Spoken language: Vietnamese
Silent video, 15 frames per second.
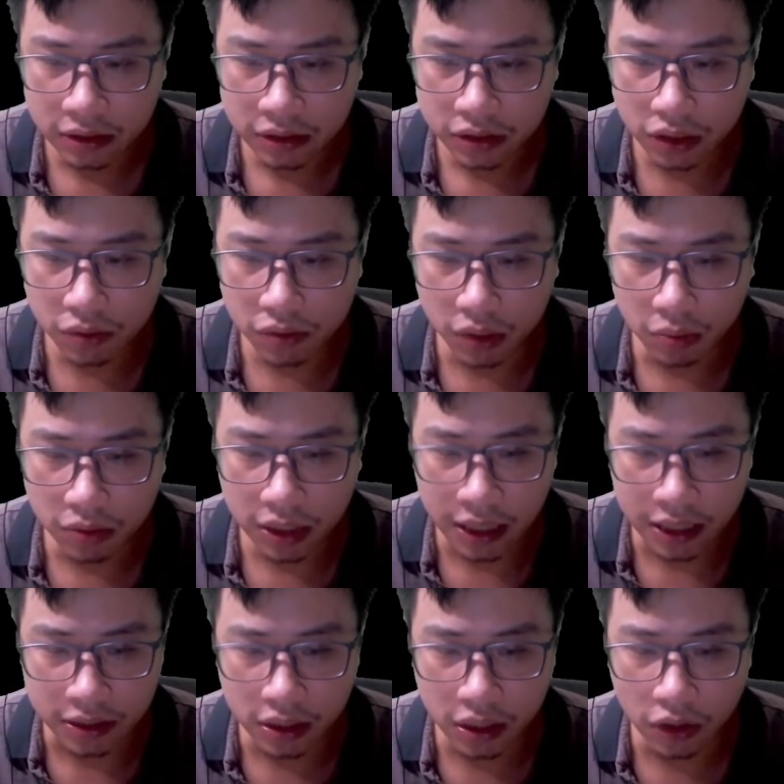trông giống như
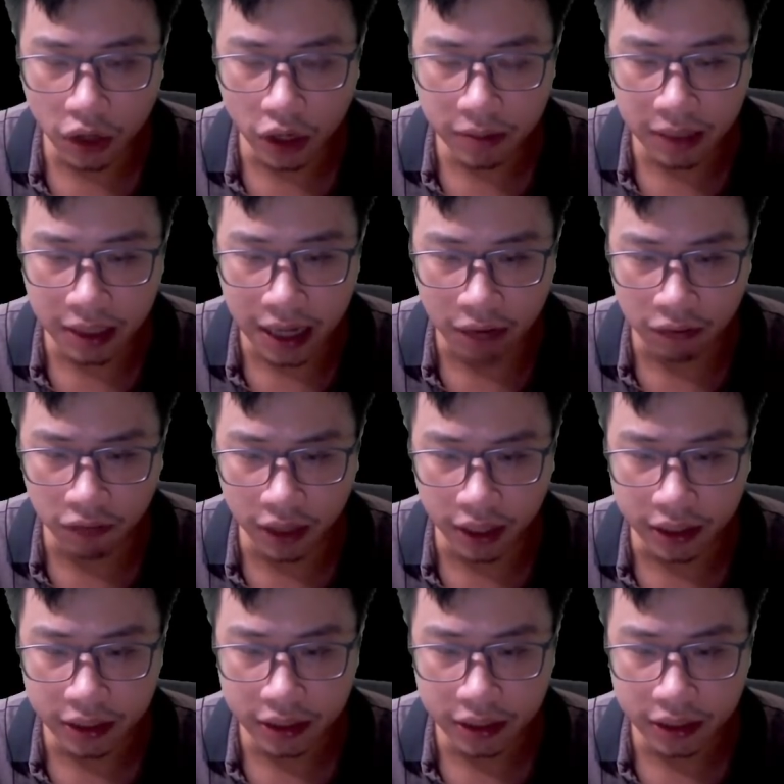là sương khói mờ ảo vậy.